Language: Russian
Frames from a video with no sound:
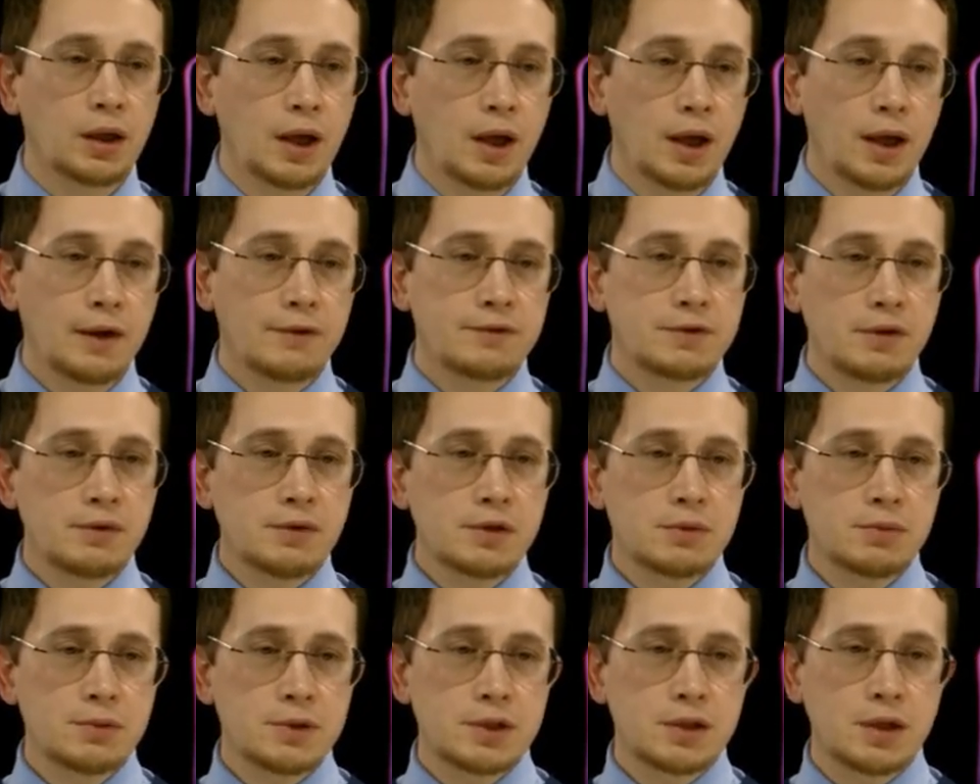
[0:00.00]
И в
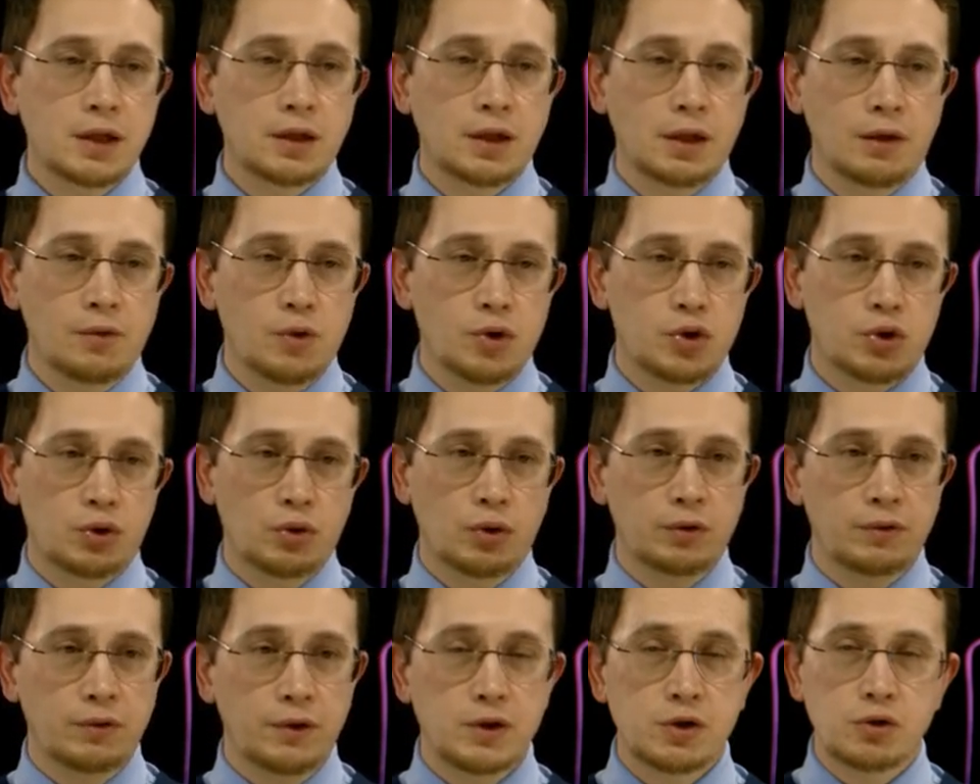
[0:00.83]
зависимости от того, что
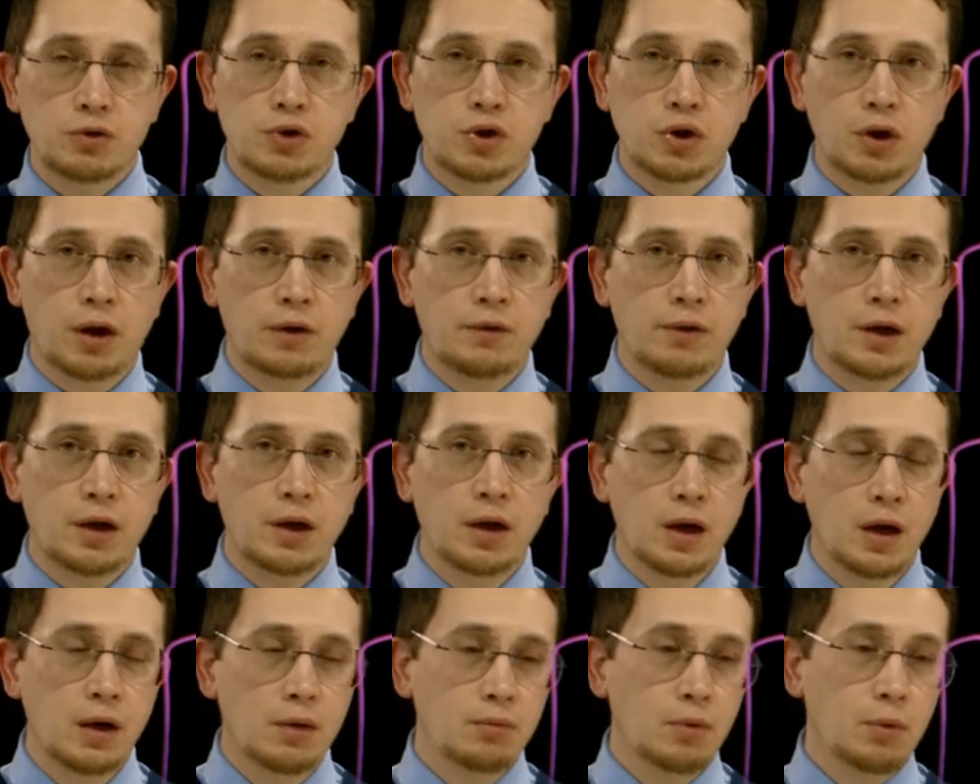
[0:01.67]
ответил человек,
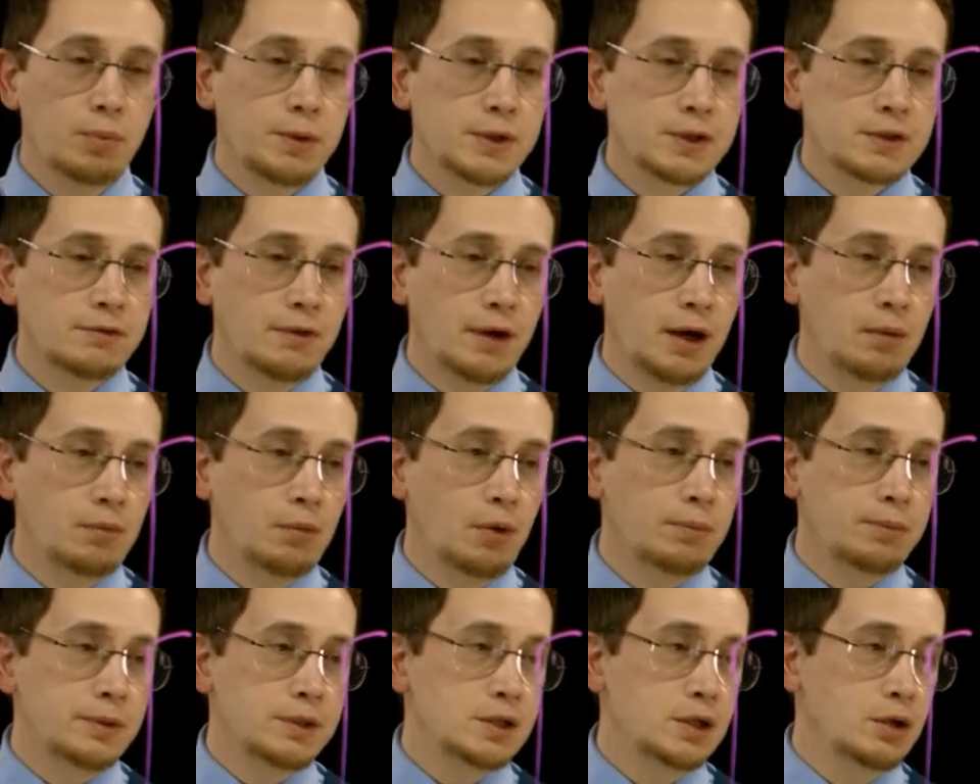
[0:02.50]
мы присваиваем
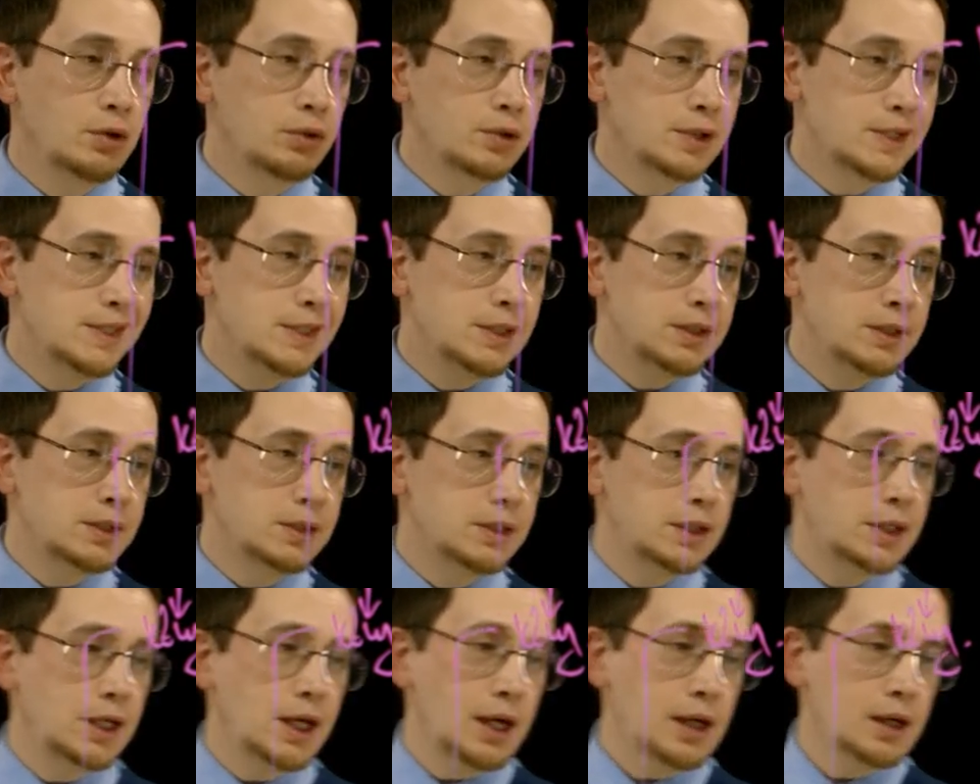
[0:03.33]
определенный
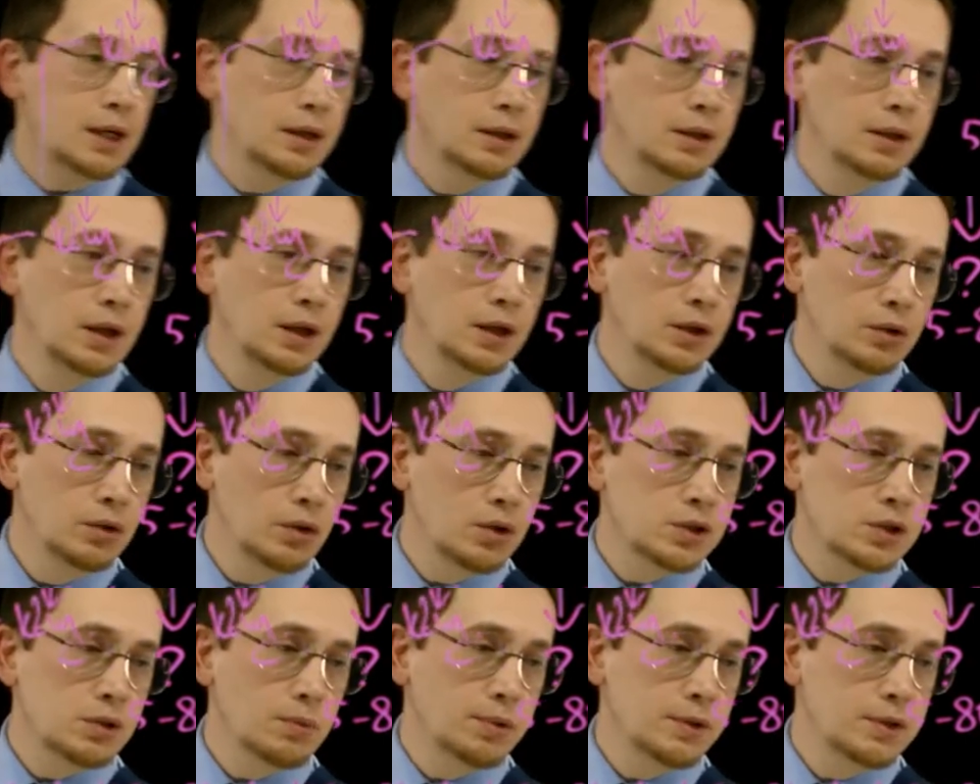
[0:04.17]
тег то
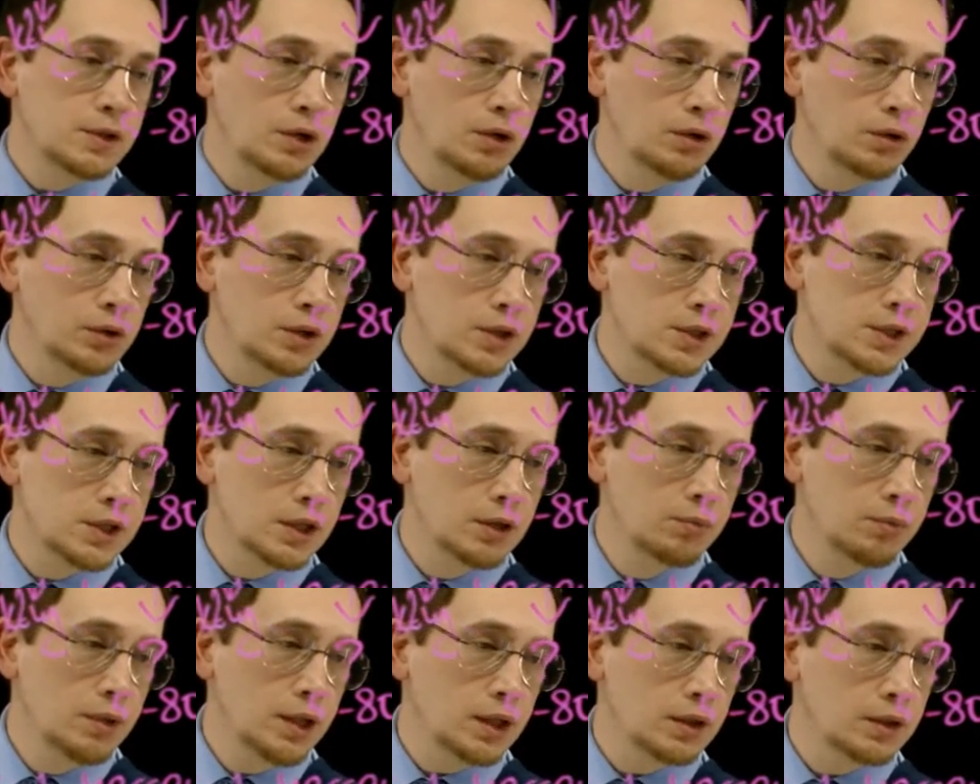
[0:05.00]
есть определенные
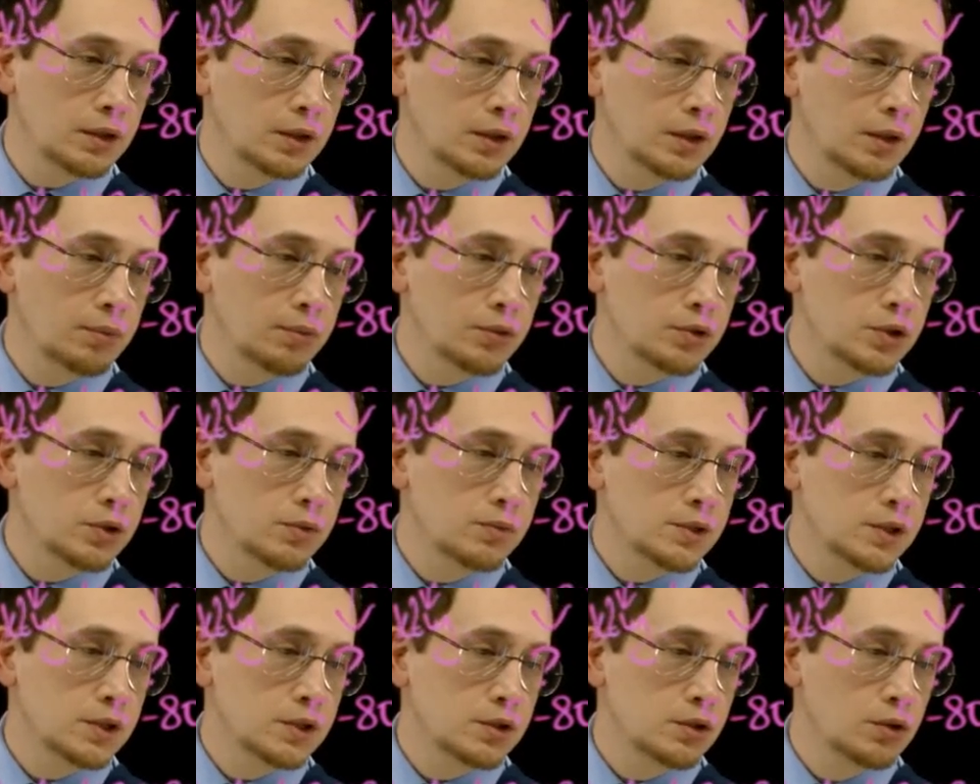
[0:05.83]
сегменты, допустим,
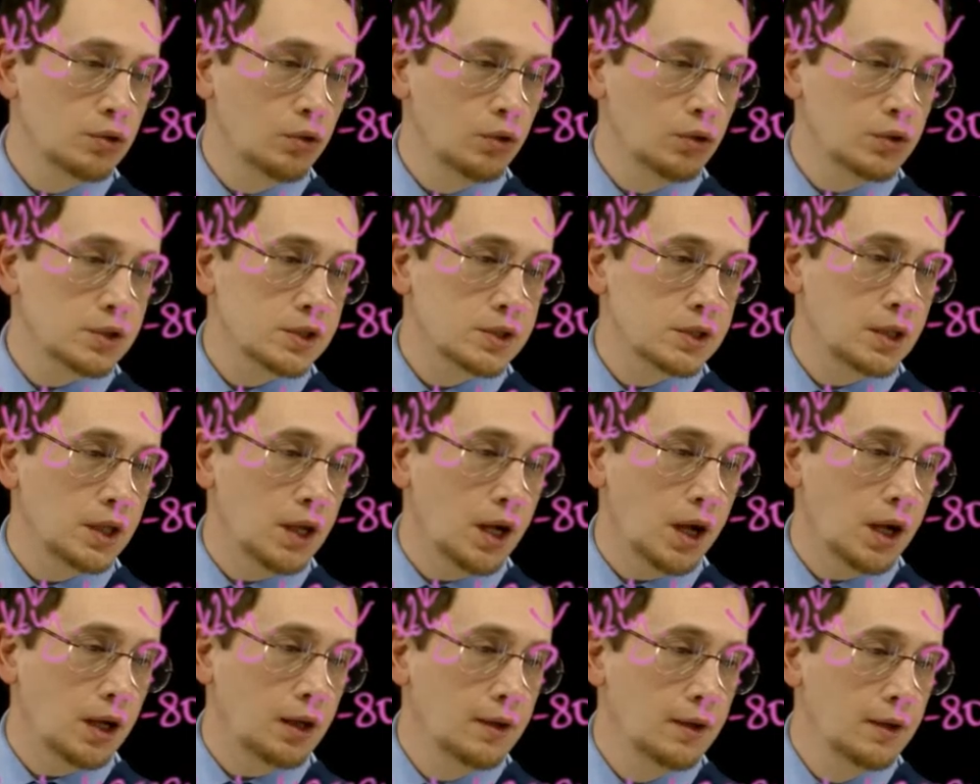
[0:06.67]
здесь до
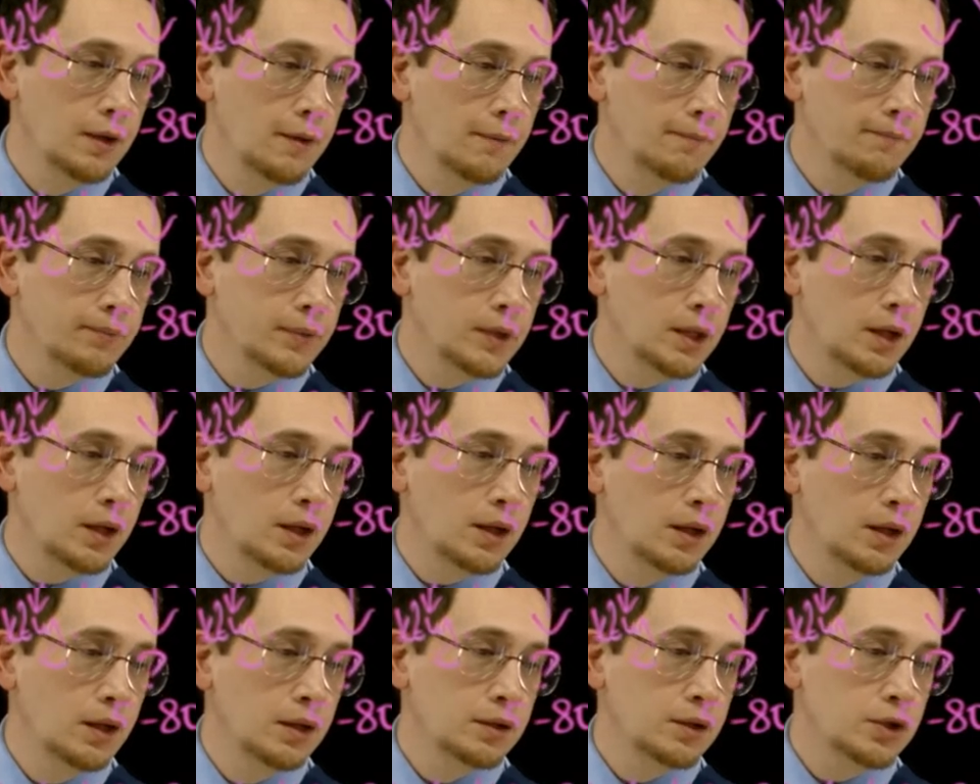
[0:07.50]
100, да,
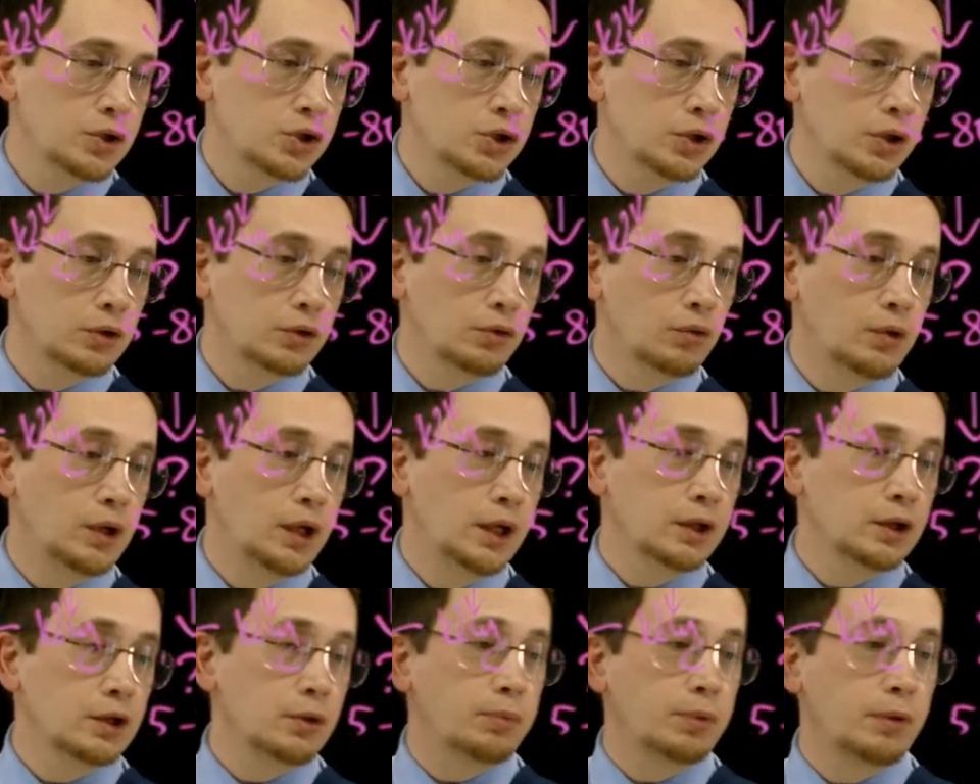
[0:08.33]
значит, у этого
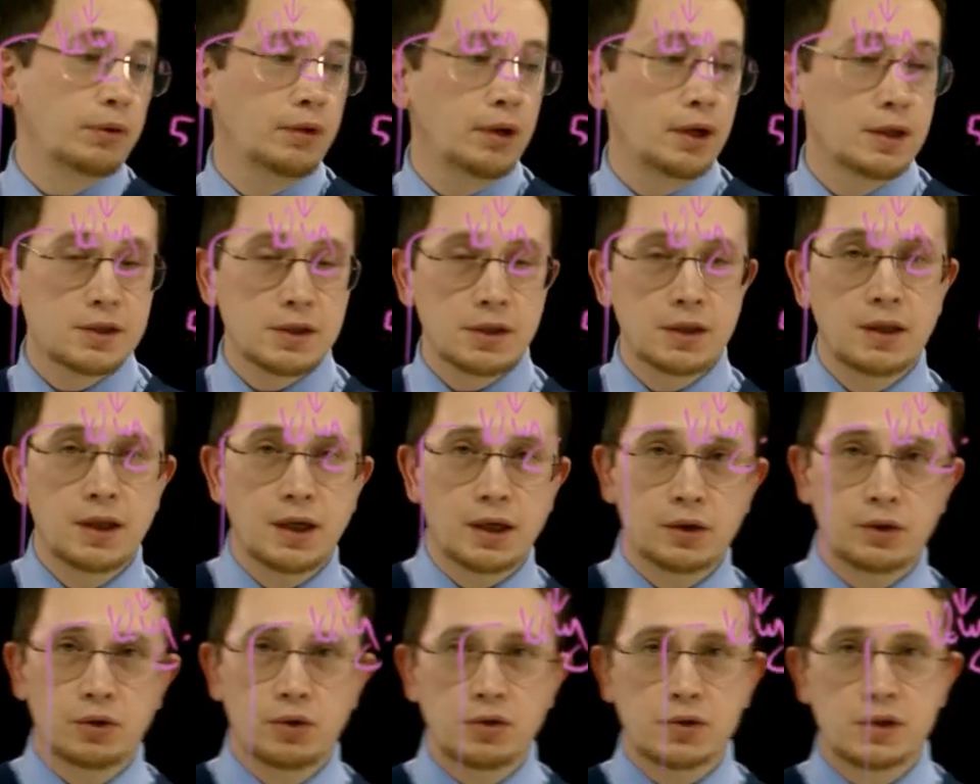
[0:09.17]
клиента появляется
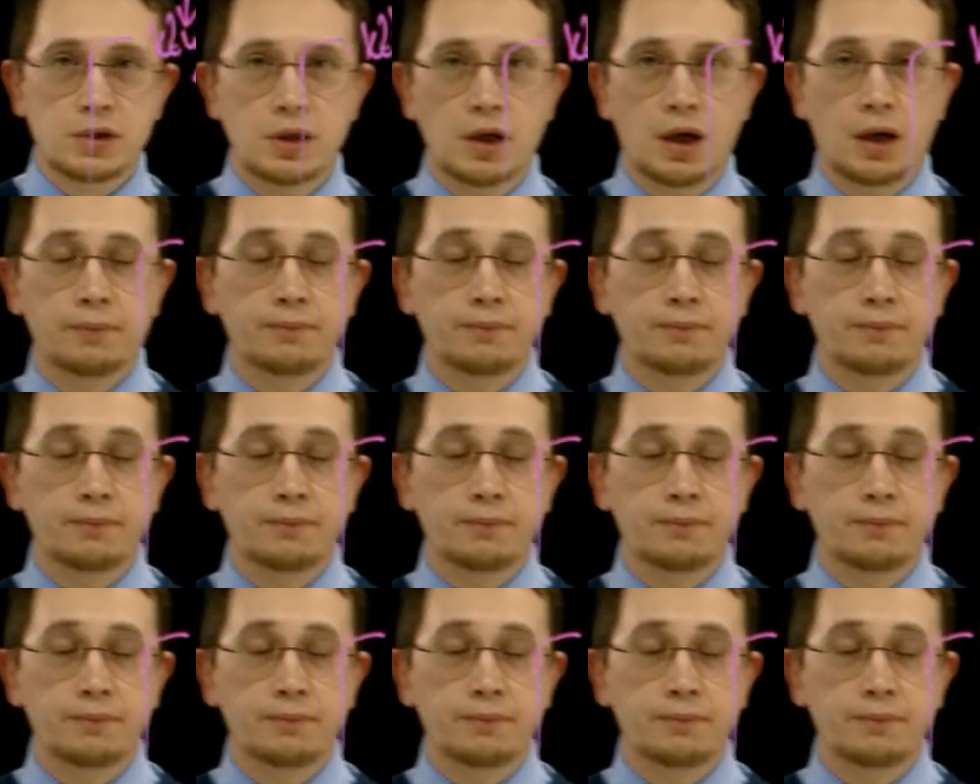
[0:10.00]
тег до 100.